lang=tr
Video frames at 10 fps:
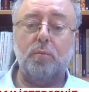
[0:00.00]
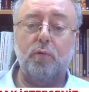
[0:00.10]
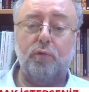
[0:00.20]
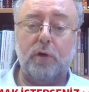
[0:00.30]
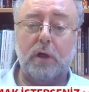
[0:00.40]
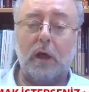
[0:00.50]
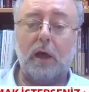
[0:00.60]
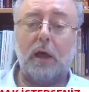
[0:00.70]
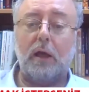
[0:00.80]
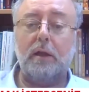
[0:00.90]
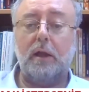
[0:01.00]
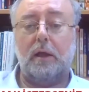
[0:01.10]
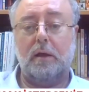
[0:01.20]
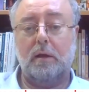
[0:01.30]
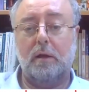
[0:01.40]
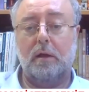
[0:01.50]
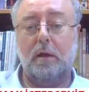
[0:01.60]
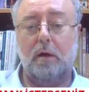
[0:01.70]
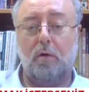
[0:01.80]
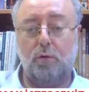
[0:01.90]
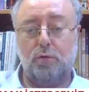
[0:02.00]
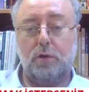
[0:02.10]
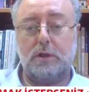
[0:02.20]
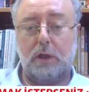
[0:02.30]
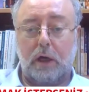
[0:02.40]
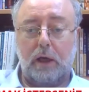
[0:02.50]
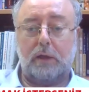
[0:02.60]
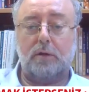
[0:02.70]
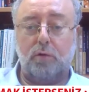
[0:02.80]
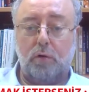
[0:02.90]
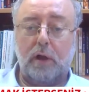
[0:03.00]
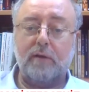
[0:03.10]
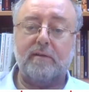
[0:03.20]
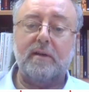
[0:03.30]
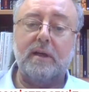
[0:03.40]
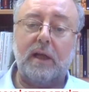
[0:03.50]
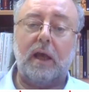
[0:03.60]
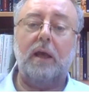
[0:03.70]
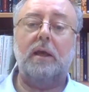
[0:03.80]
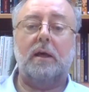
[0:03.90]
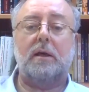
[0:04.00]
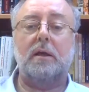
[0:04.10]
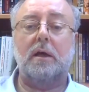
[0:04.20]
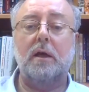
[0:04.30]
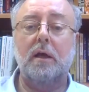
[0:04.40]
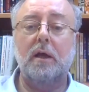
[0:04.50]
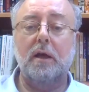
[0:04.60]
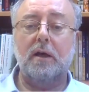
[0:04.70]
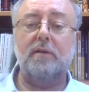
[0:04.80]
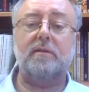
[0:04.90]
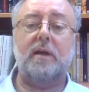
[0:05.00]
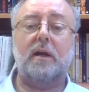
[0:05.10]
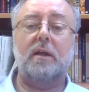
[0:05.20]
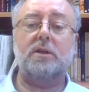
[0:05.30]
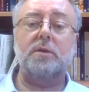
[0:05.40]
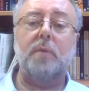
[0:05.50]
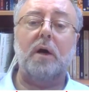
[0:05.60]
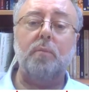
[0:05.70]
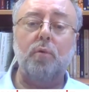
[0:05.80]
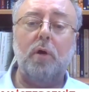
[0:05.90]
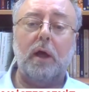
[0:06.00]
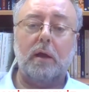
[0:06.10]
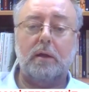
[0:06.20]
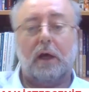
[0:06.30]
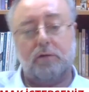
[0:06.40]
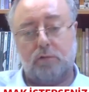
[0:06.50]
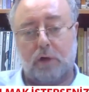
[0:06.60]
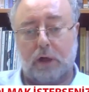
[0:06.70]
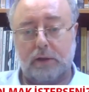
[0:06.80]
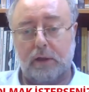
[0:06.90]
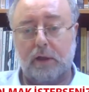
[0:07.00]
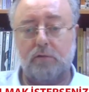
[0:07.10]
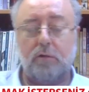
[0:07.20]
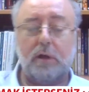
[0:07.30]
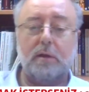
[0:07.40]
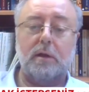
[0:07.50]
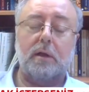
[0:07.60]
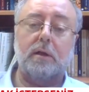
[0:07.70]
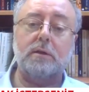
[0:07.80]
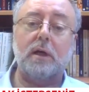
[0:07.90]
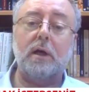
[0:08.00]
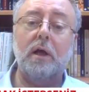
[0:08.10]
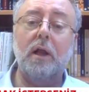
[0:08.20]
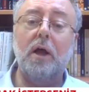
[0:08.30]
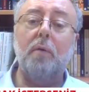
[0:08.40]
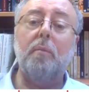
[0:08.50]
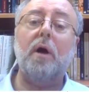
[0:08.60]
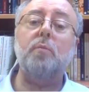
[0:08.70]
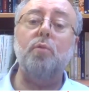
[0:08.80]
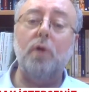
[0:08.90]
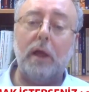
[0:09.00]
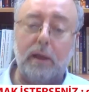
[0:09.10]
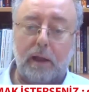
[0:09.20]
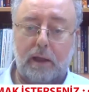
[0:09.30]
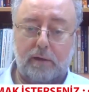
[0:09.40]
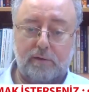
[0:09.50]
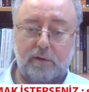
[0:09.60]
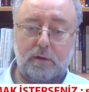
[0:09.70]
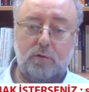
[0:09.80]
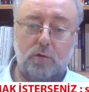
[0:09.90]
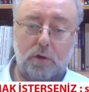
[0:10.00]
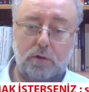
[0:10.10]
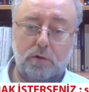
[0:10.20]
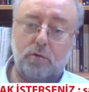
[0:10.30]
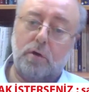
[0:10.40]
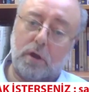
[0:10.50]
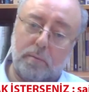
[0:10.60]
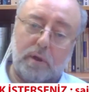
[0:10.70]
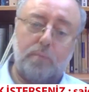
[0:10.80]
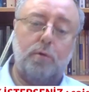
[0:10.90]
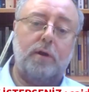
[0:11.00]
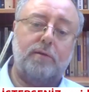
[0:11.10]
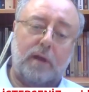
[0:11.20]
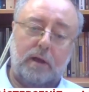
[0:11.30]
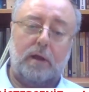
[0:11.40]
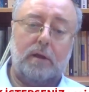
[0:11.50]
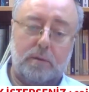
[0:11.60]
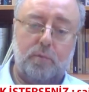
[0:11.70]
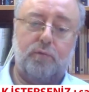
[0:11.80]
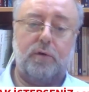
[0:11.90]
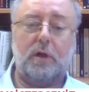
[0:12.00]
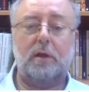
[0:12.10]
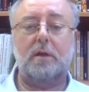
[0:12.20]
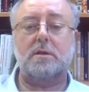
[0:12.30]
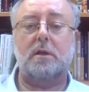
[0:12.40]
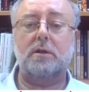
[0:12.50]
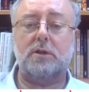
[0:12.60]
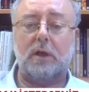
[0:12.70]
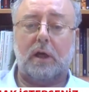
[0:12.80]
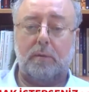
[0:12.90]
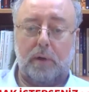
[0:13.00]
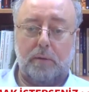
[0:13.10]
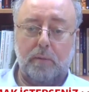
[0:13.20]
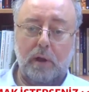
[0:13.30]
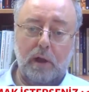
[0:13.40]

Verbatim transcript: bu fırkaya kendi o gün için hayatta olan Sıhri en yakını kız kardeşi Makbule daha sonra atadan soyadını alacak. Makbule'yi de yazdırtıyor. Diyor ki Makbule sen de gir bu fırkada çalış. Yani benim